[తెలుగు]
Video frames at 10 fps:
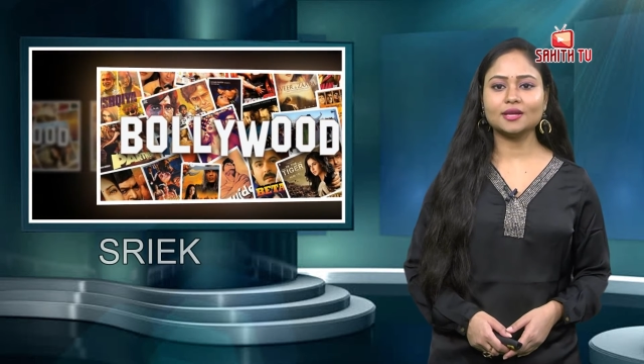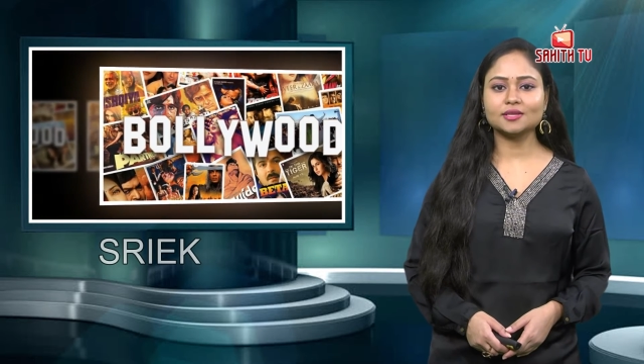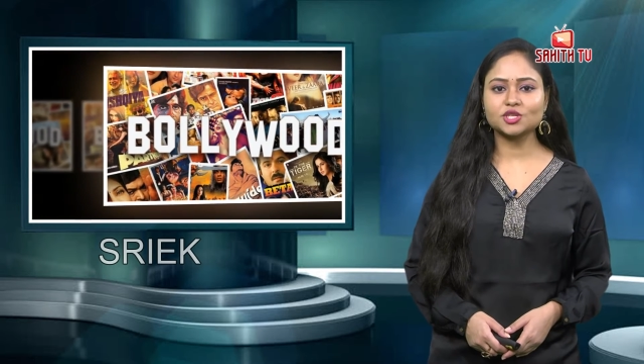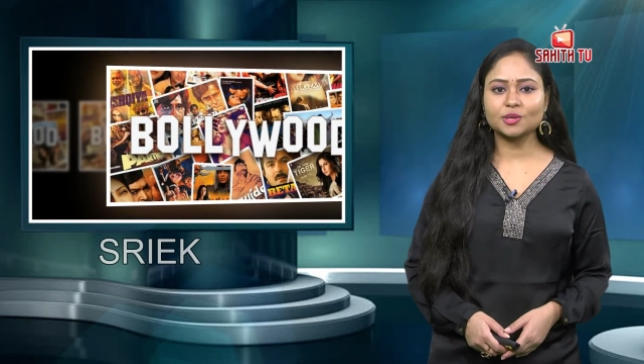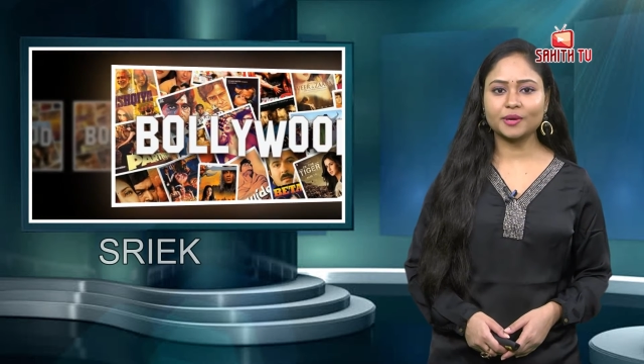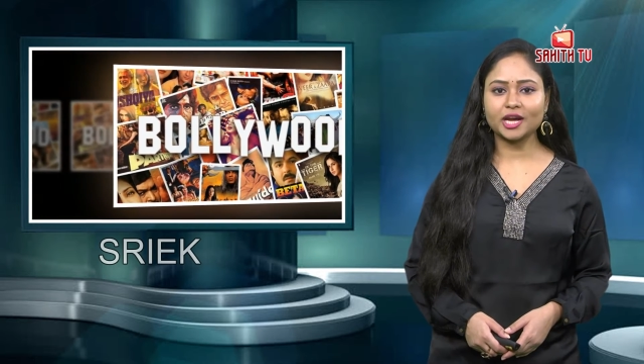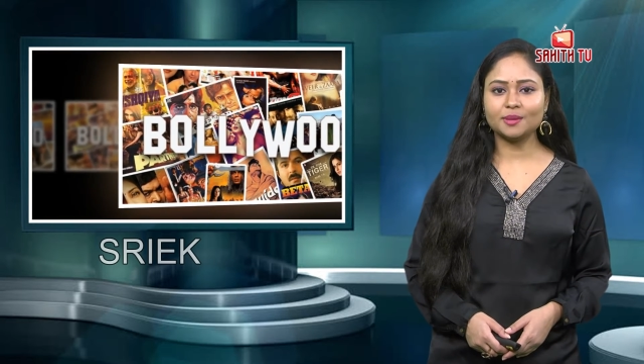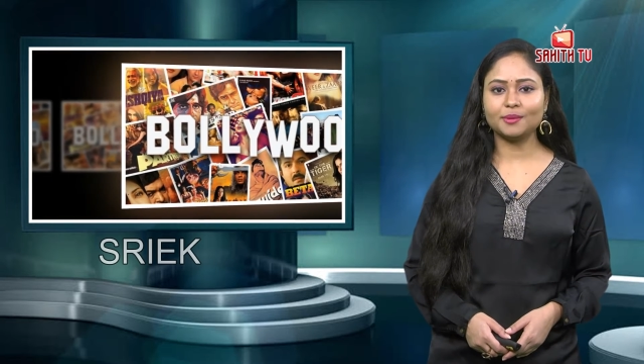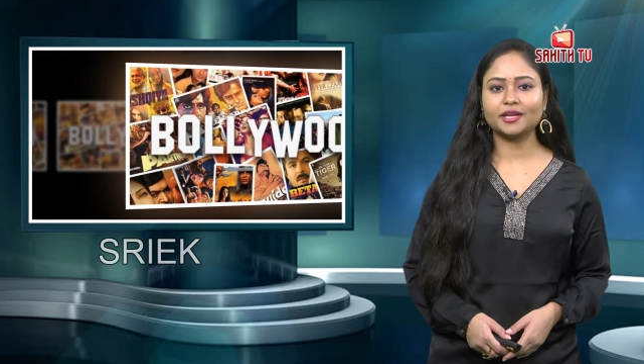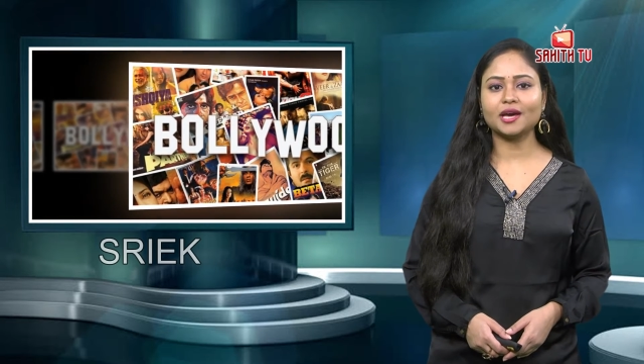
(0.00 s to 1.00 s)

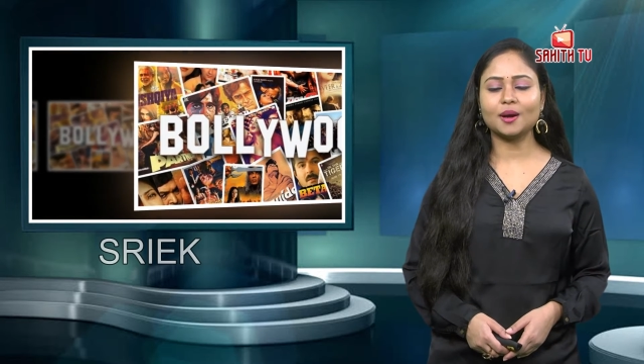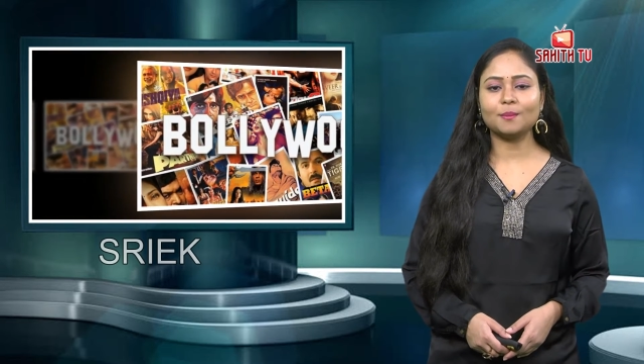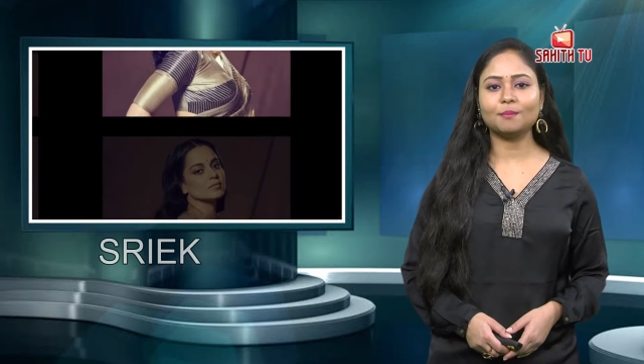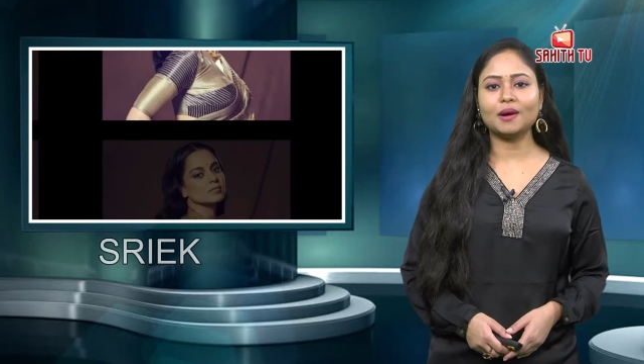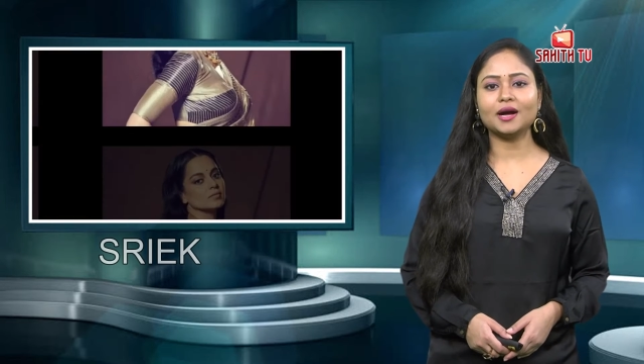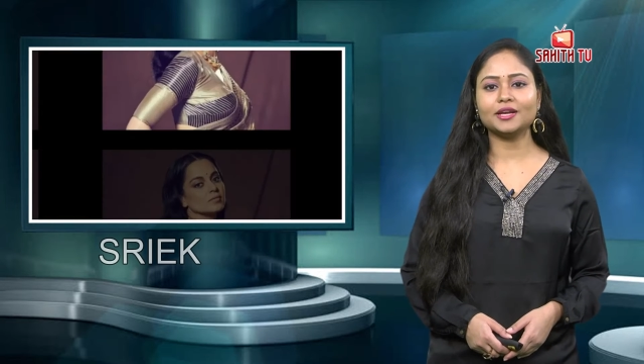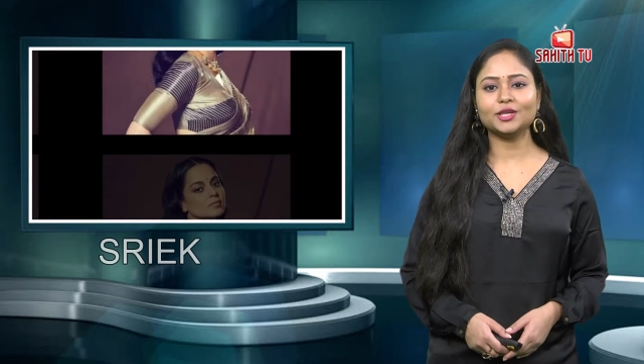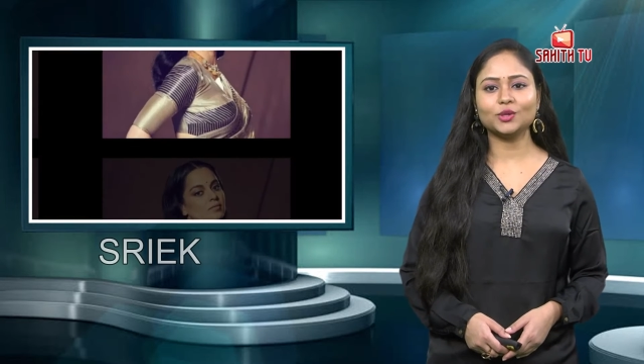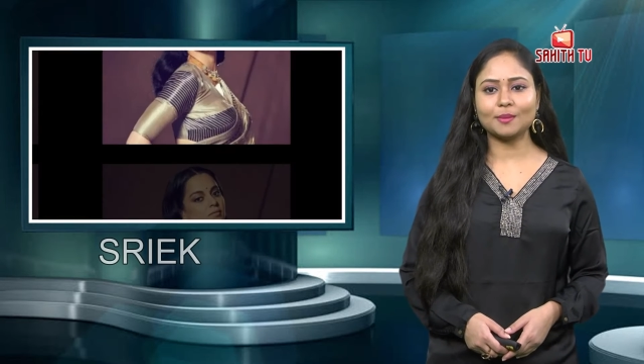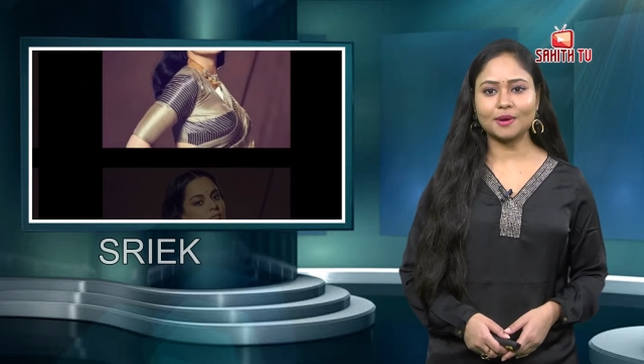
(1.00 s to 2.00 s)
ఆదర్శప్రాయమైన
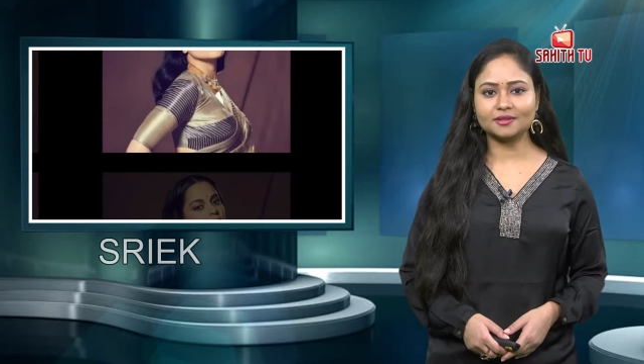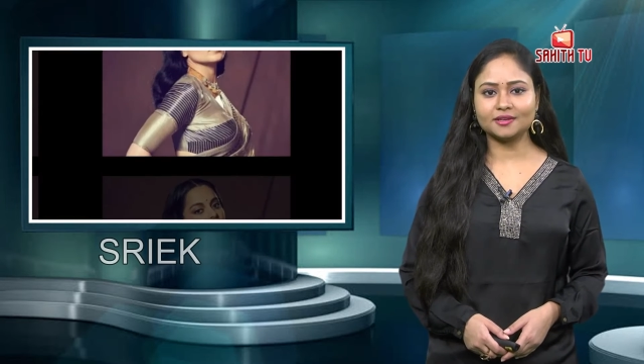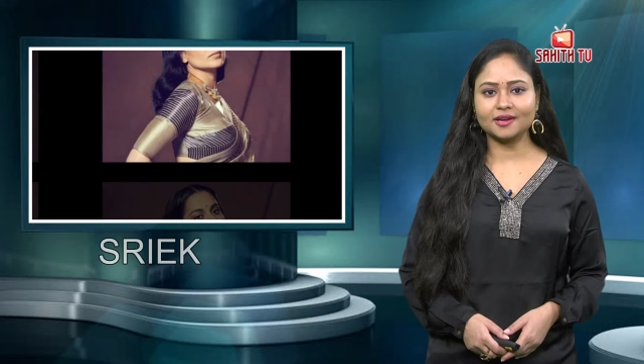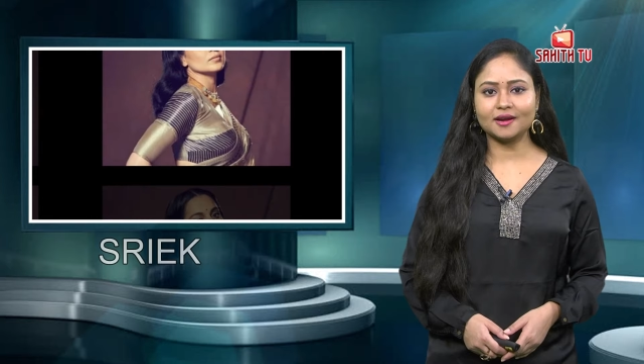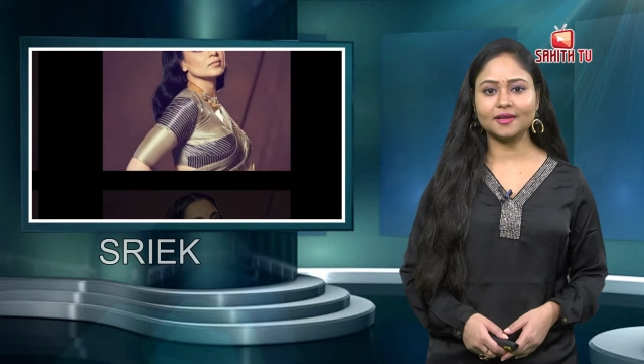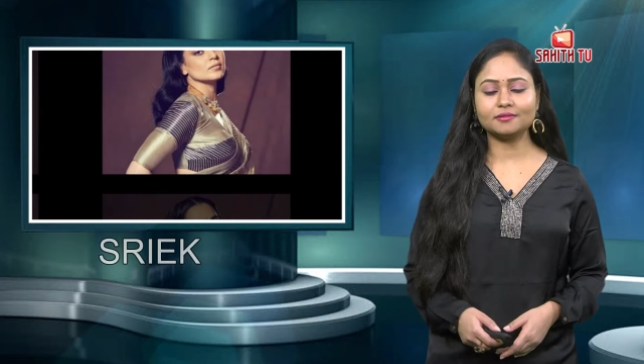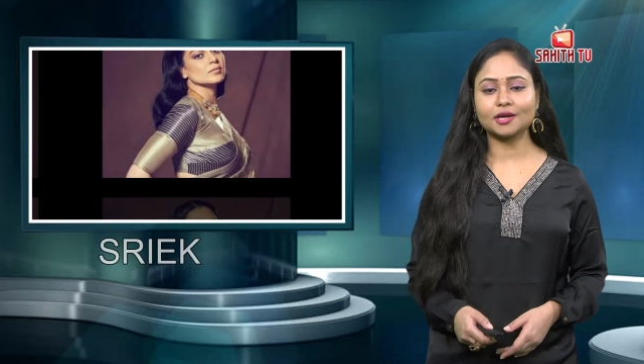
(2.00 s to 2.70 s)
మహనీయుల మాదిరిగానే